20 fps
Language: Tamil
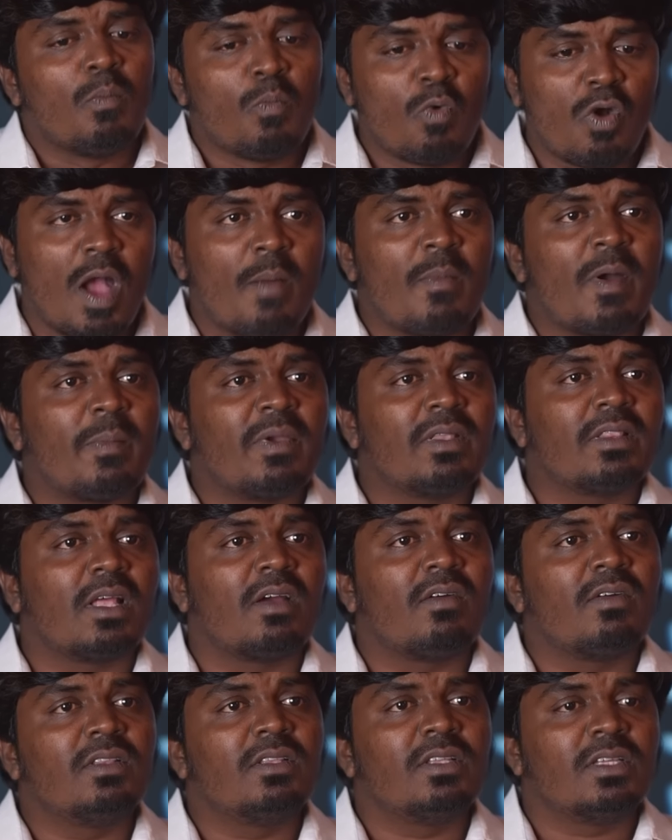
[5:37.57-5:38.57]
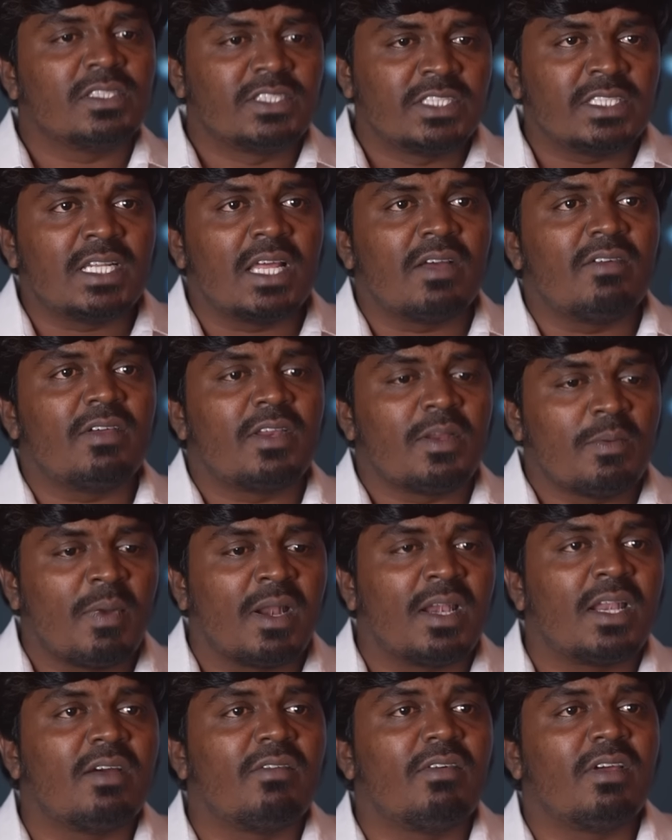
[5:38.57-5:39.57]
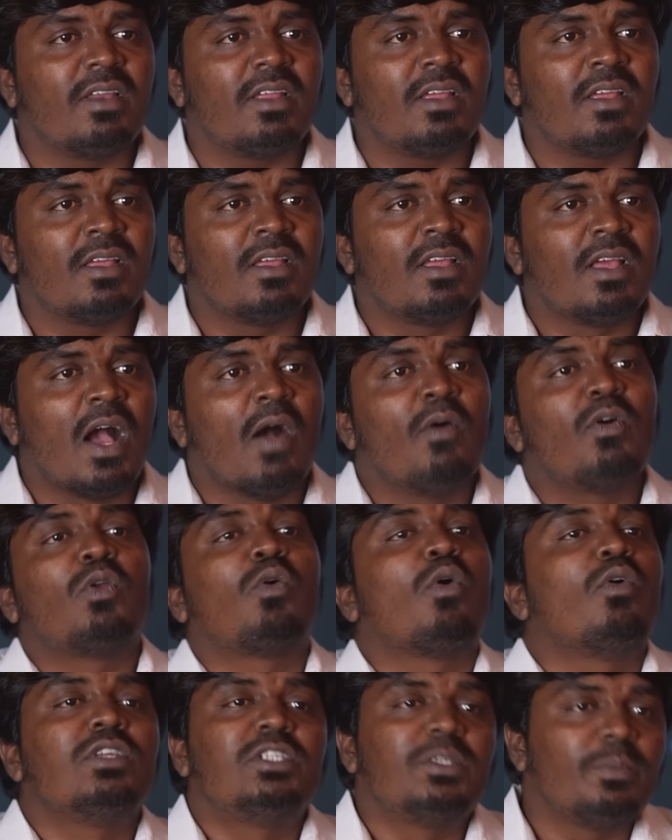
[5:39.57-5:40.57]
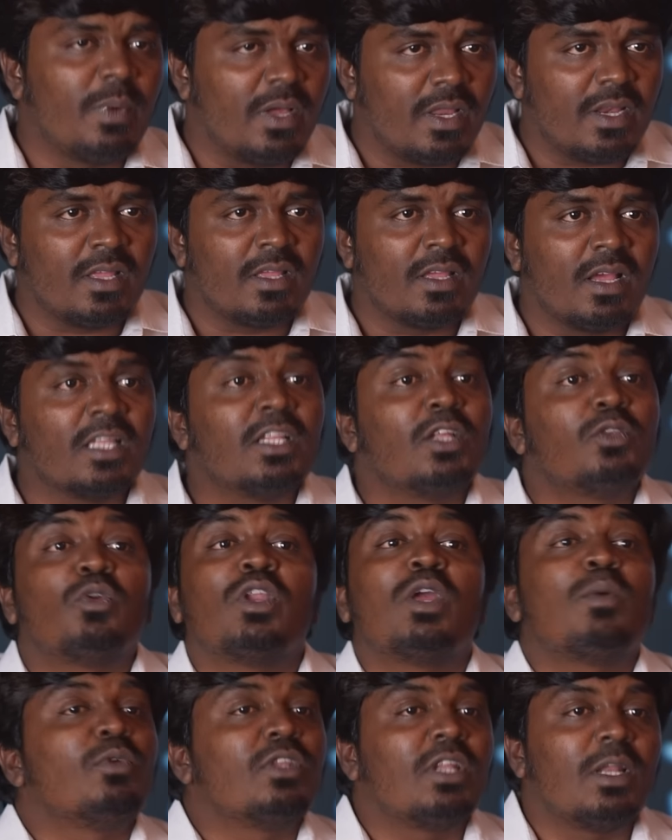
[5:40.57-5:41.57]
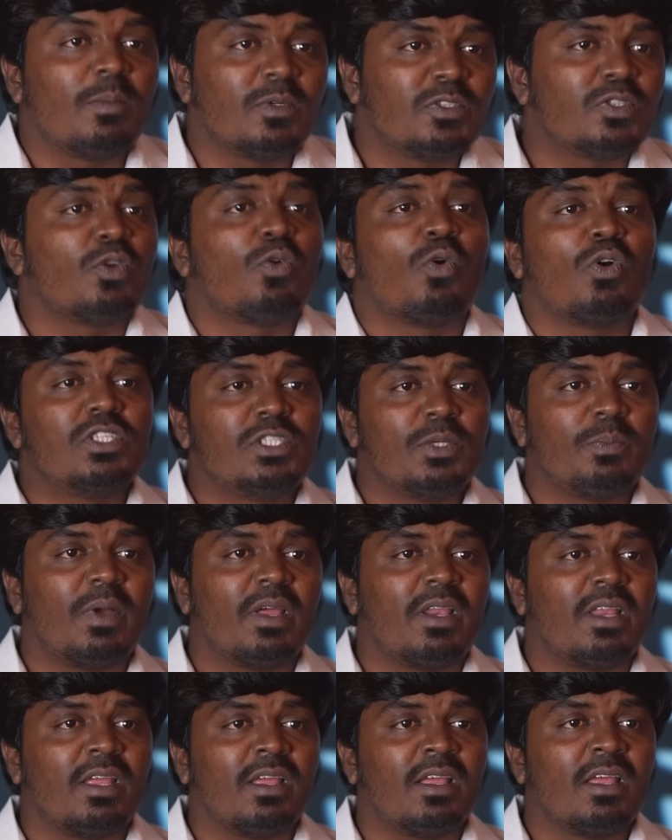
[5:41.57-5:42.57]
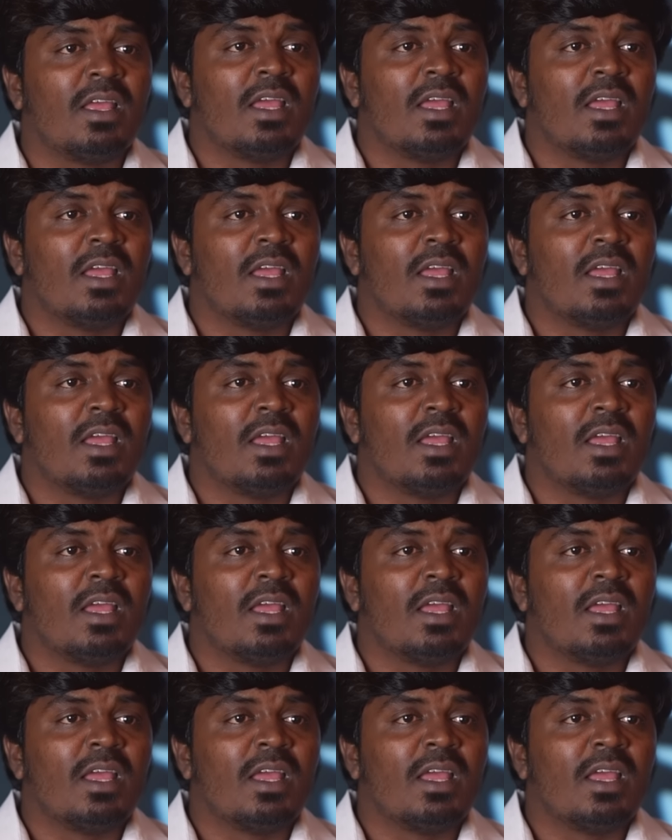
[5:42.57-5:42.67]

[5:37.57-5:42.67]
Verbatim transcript: முகாம் அமைத்தா வந்து சின்னவர் மன்னவர் அவர் கோச்சிப்பார் அதான் துணை முதலமைச்சர் கோச்சிப்பார்